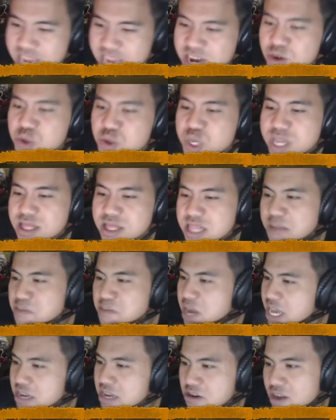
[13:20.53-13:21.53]
cái câu chuyện
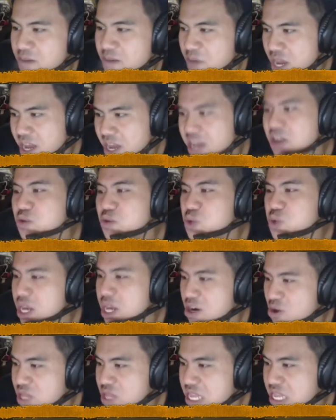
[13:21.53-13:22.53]
tâm linh nó là mấy cái câu
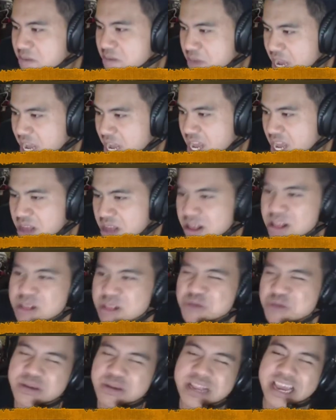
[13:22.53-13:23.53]
chuyện có thật mà
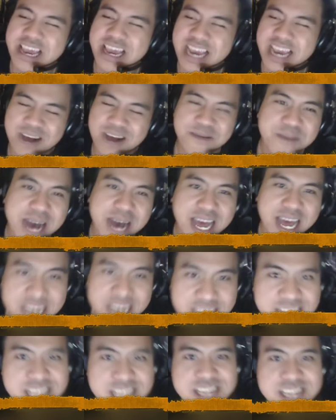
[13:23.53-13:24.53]
tôi thề cả các bạn
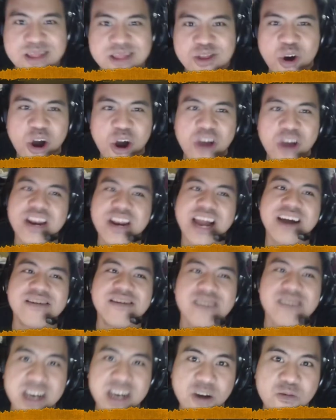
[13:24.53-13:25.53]
tôi còn là
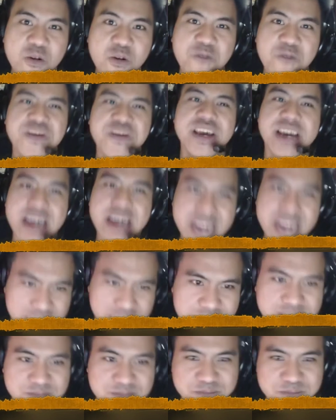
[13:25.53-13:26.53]
người không có vía đấy
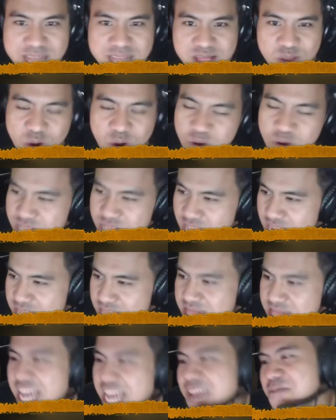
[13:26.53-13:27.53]
mà tôi còn rất là
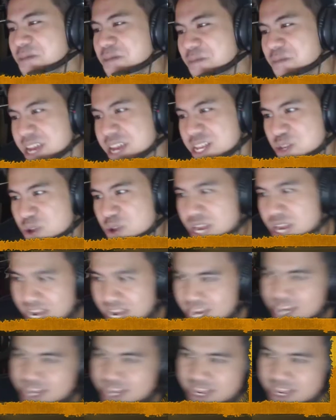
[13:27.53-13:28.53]
tin vào mấy cái chuyện
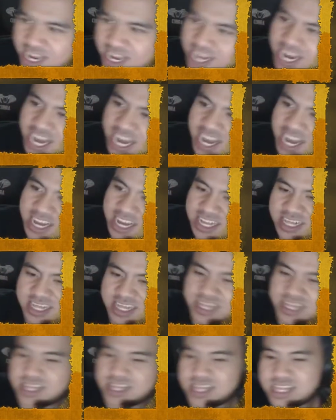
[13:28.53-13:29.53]
này thế nên là
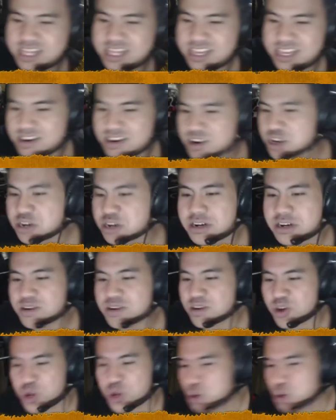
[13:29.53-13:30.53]
đừng
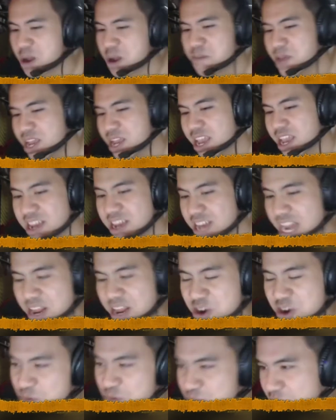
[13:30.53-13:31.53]
nói chung là mấy cái
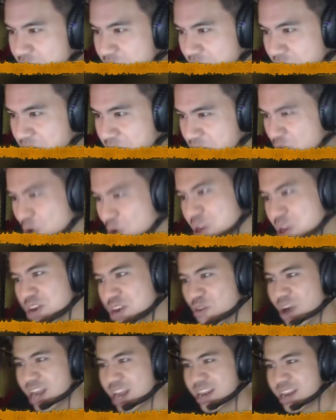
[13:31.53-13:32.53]
này nó mấy cái việc nó
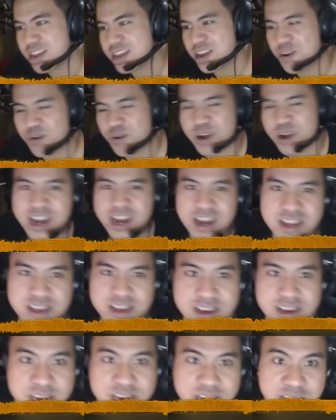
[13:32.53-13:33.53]
liên quan đến kiểu gọi là
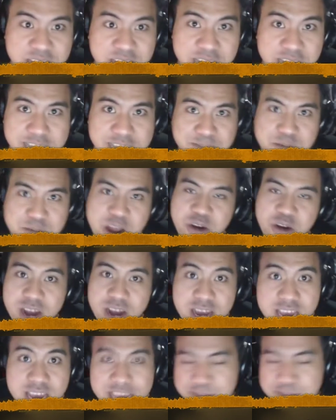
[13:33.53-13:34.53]
nghiệp lại còn
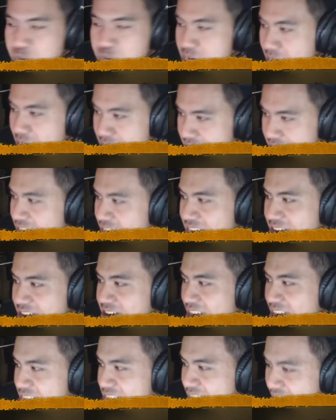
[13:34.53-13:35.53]
là nghiệp chướng đời
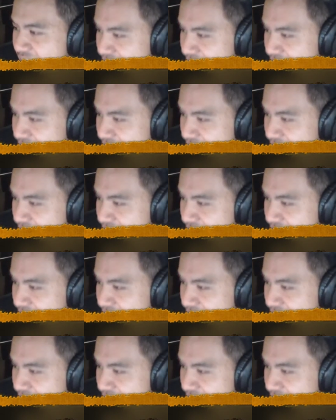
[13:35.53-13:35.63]
người nha